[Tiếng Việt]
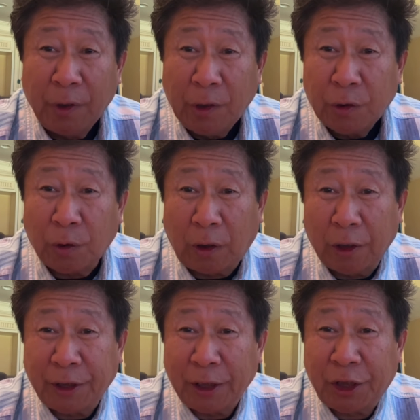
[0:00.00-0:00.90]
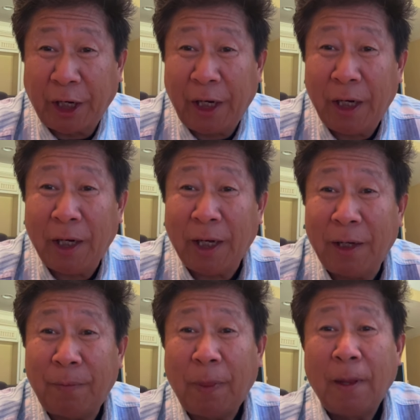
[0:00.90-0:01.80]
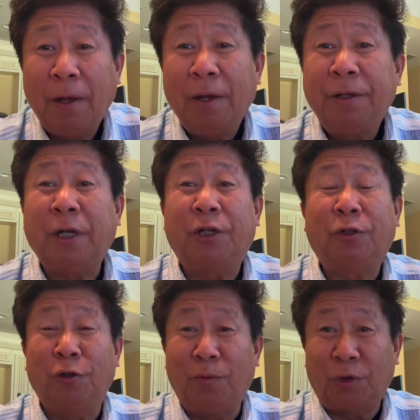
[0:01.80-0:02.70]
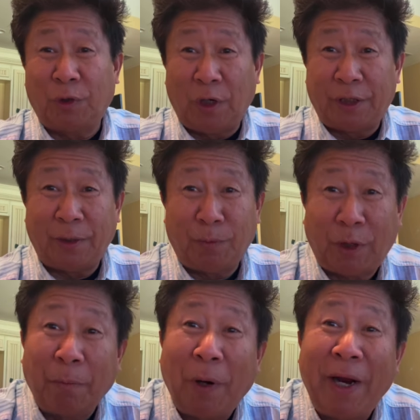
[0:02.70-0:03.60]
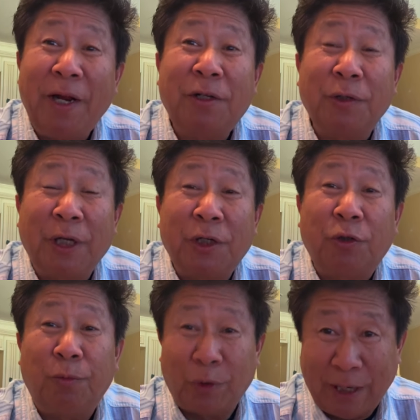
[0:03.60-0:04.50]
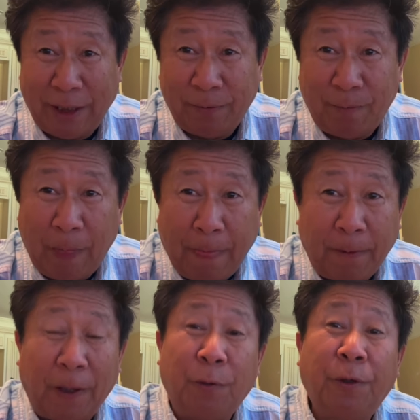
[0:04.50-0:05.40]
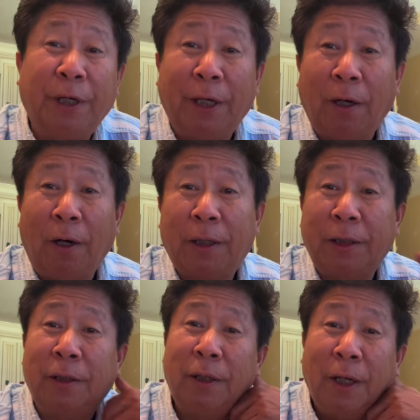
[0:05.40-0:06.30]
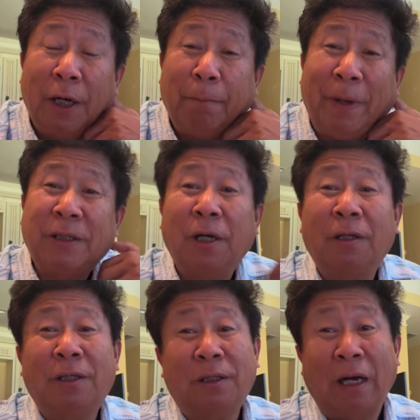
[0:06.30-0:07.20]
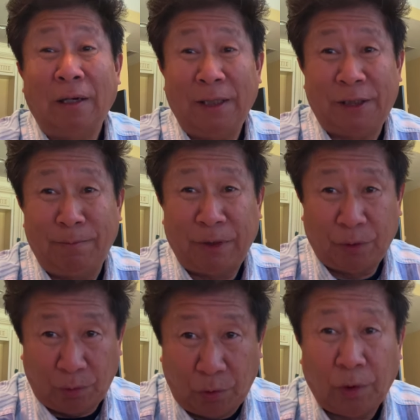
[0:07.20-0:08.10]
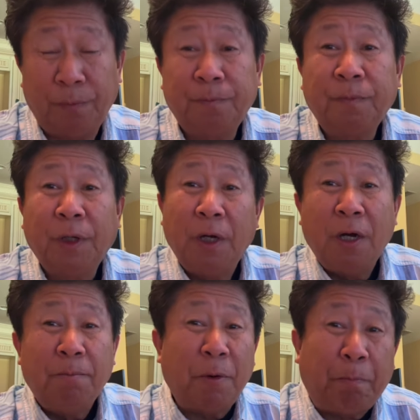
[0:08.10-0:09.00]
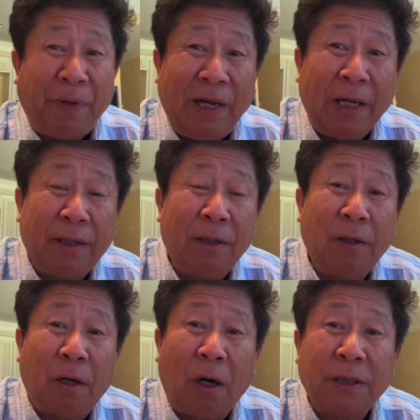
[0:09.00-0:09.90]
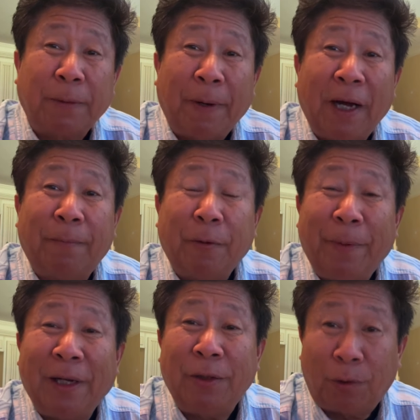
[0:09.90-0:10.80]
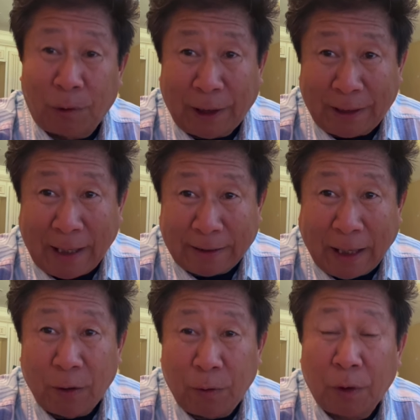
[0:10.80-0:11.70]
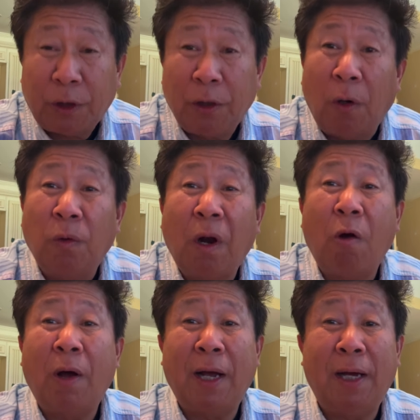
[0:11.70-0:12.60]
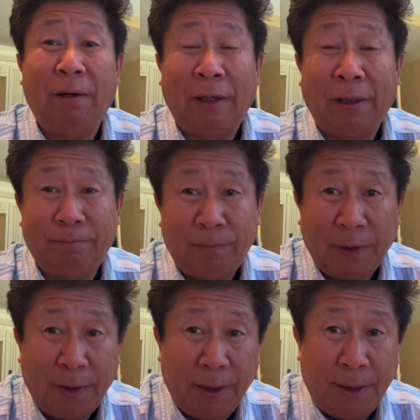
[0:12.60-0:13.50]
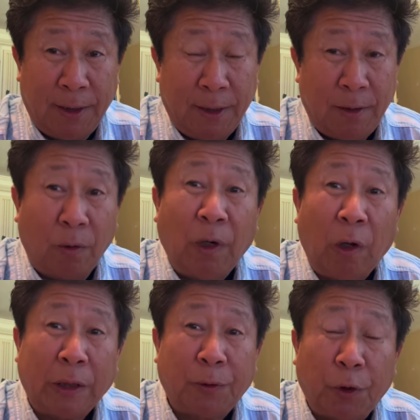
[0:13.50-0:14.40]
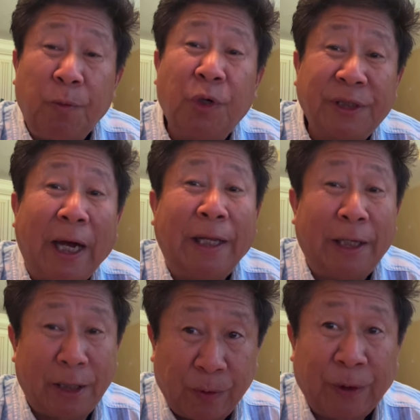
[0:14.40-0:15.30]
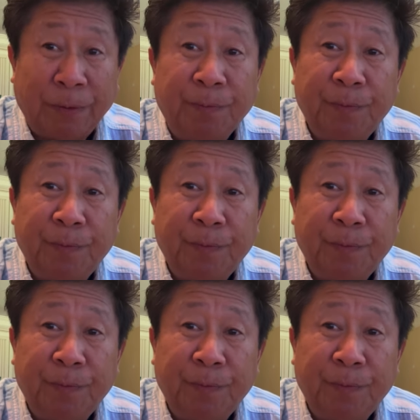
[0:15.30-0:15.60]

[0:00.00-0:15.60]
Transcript: rất là chỉnh chế à nhà chứ tôi muốn rất là chỉnh complain chủ nhà chứ tôi muốn hay này còn nói vậy khó cứ biết sót tờ lại xin mà dòng lo một bí lại cứ khó sập hạp cứ biết nhỏ có thả thả tăng là nó cứ long lao ha à long lao ở à, từ tôi muốn sai tới chờ nó này